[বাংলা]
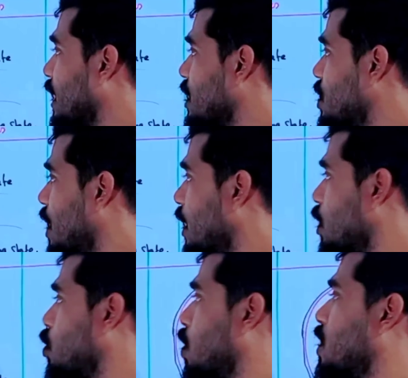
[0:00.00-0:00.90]
একটা
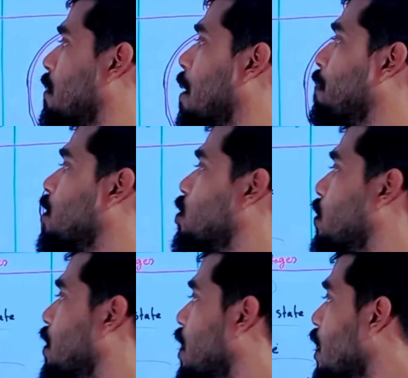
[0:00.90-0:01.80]
স্টেজে চলে যাবে আপনার
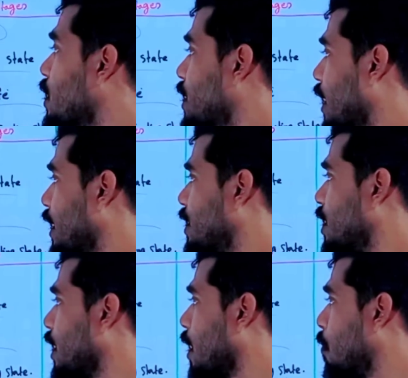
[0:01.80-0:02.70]
শরীর
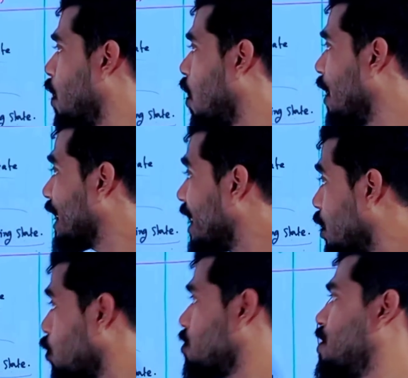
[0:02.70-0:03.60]
সেটাকে বলা হয়
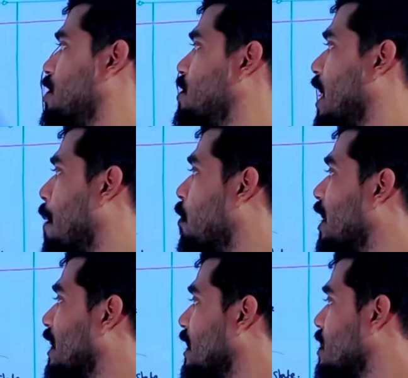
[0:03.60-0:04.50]
কিটোসিস এমন
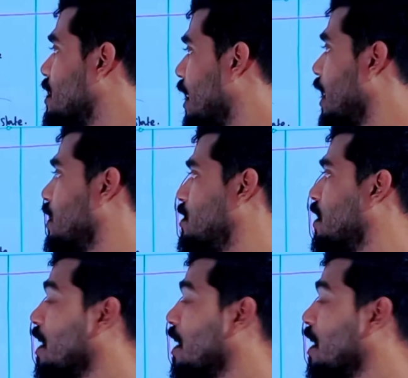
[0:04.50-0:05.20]
একটা স্টেজ